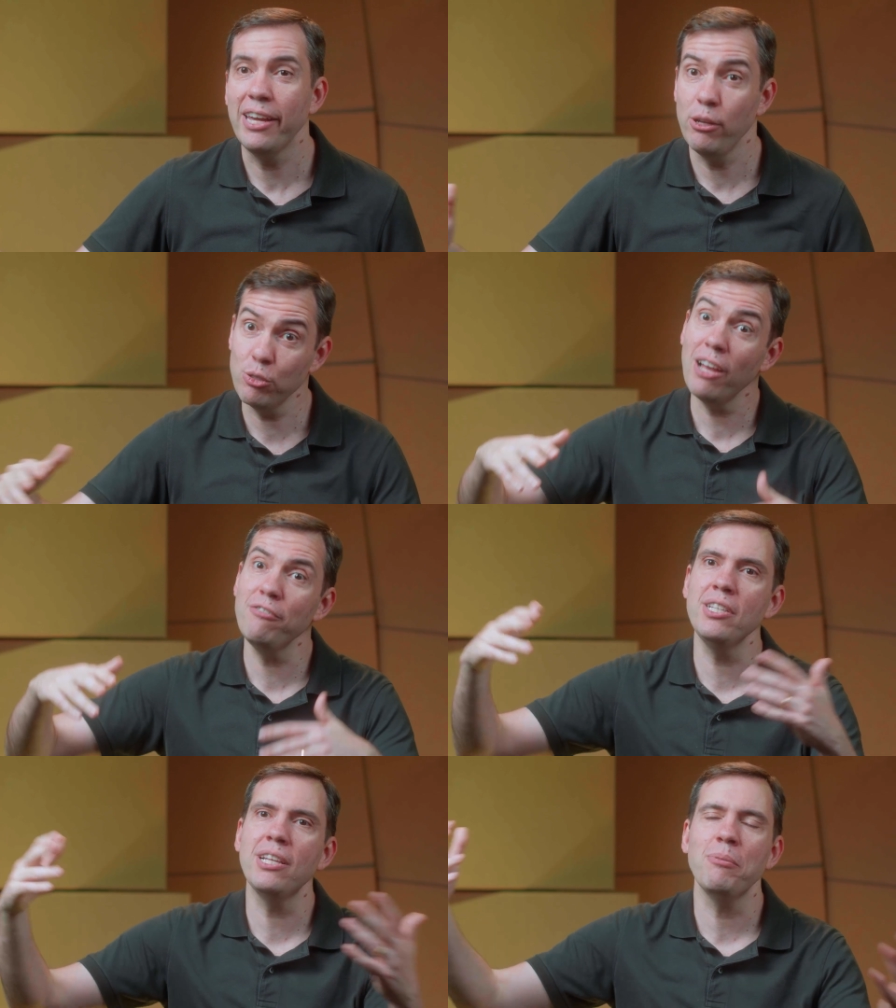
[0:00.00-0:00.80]
E aí eu
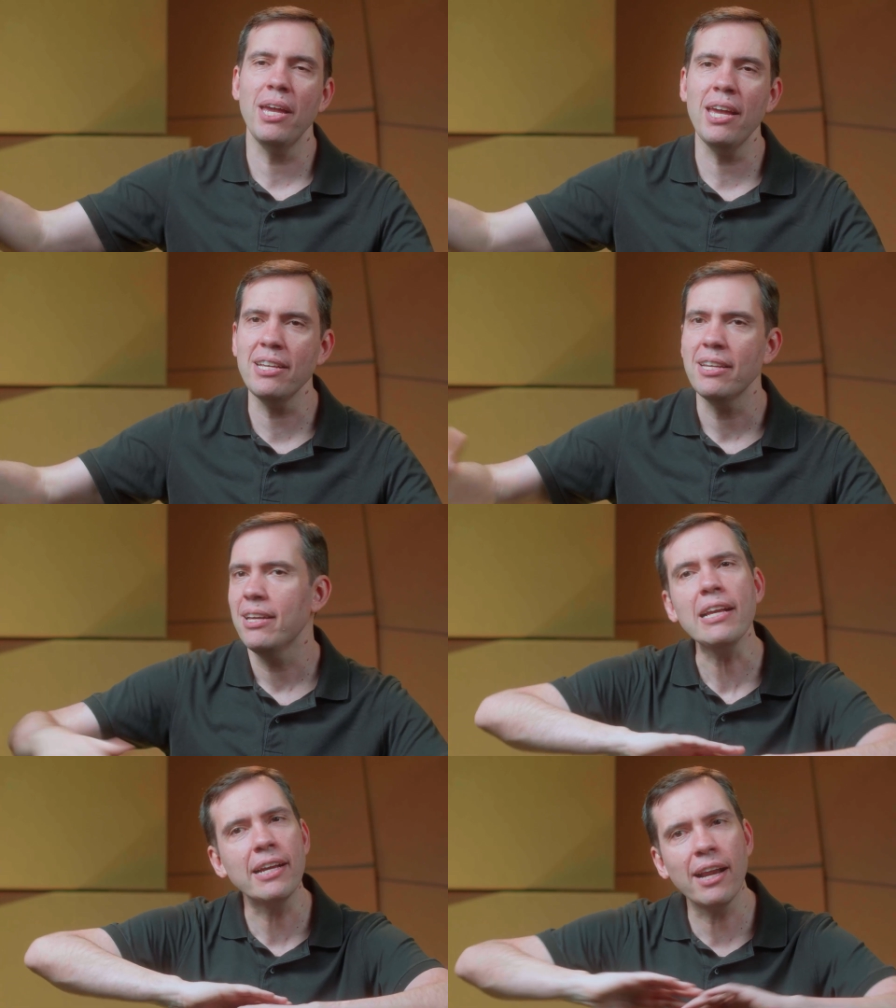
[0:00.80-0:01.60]
já vi também
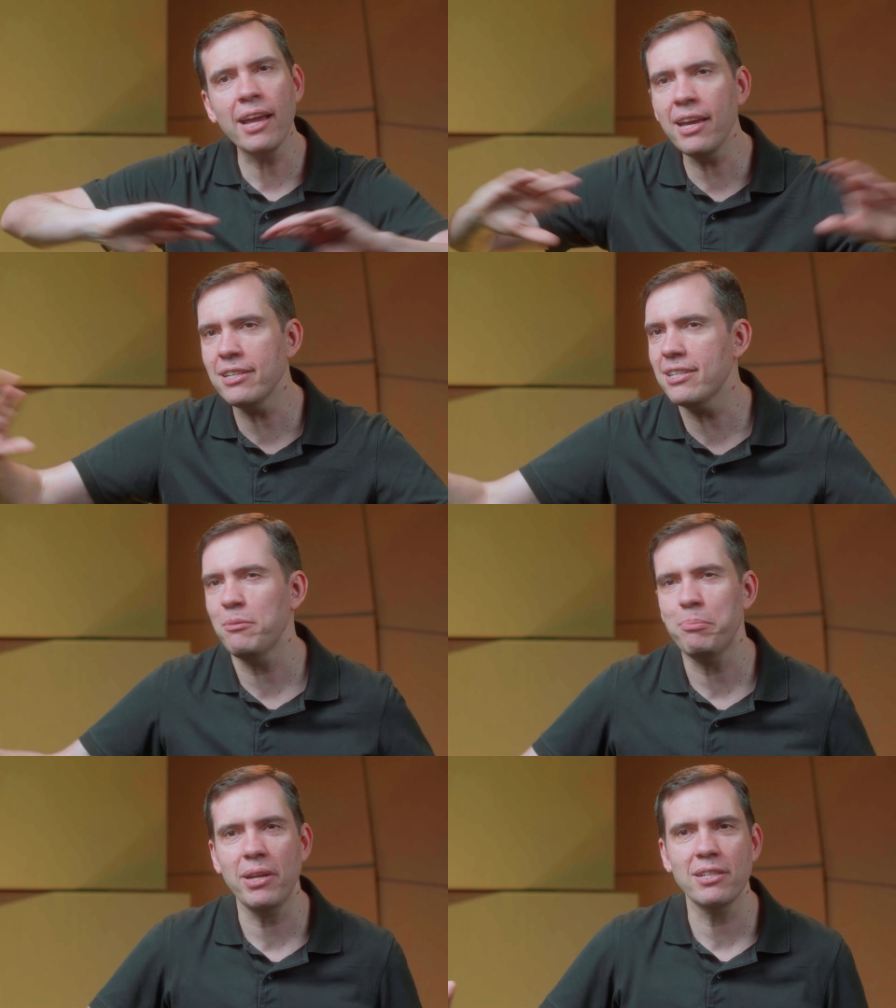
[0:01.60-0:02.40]
em
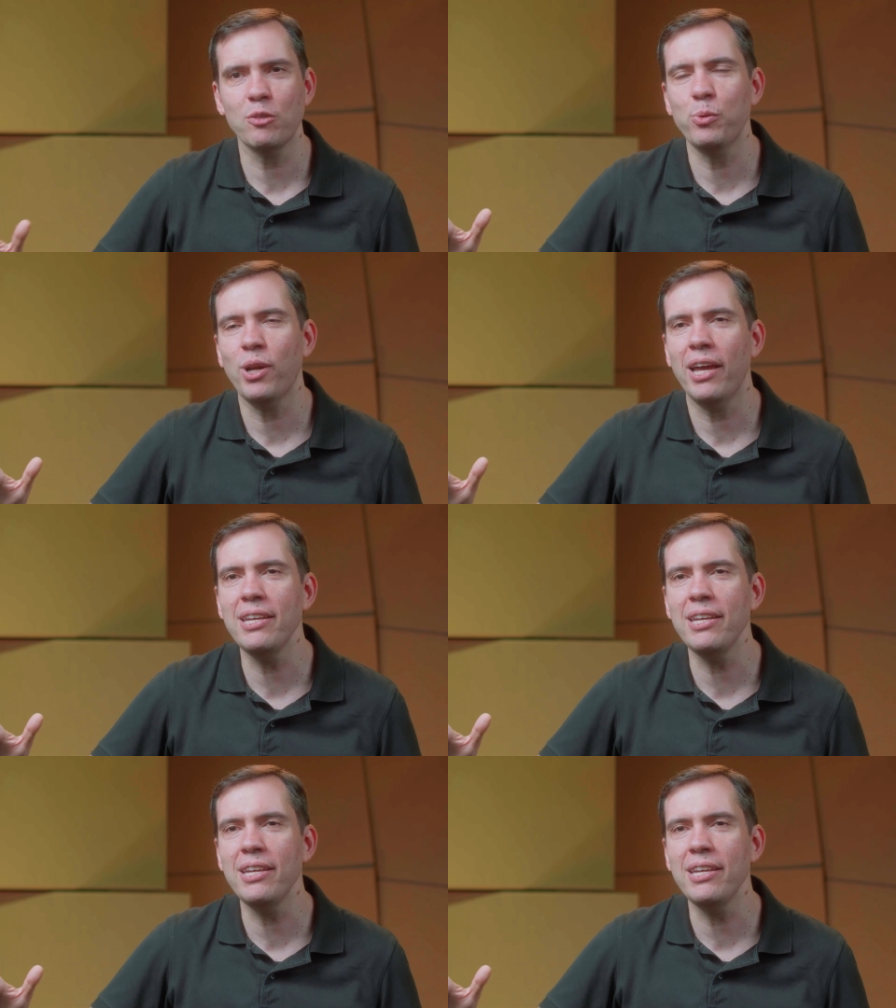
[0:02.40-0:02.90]
grandes empresas por